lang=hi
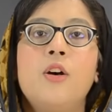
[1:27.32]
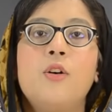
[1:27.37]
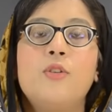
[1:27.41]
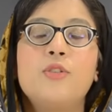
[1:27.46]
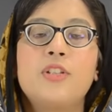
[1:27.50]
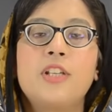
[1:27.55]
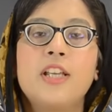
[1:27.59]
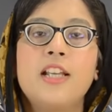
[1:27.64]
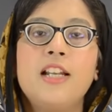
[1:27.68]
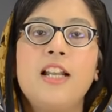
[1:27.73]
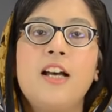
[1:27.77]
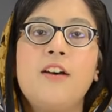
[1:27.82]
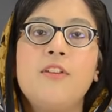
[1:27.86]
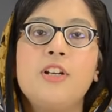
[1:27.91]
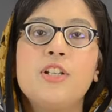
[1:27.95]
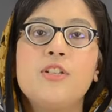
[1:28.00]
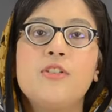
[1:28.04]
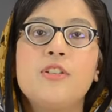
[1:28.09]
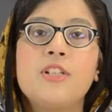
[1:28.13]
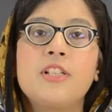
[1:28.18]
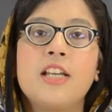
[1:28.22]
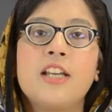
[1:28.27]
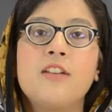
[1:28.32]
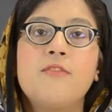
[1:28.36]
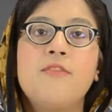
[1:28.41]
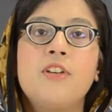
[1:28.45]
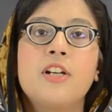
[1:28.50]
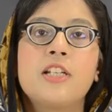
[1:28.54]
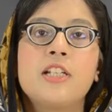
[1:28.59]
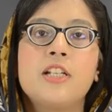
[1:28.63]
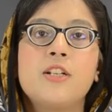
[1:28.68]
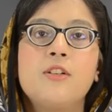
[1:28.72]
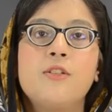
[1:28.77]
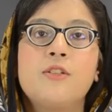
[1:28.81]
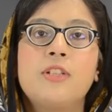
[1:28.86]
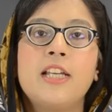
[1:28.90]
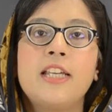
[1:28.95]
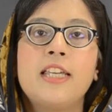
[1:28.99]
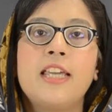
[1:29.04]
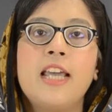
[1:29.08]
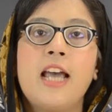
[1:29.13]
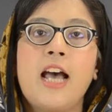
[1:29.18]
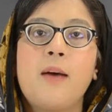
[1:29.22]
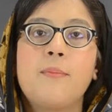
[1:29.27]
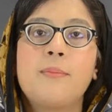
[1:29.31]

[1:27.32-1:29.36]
उसके अलावा जो इसका एक फंक्शन होता है ये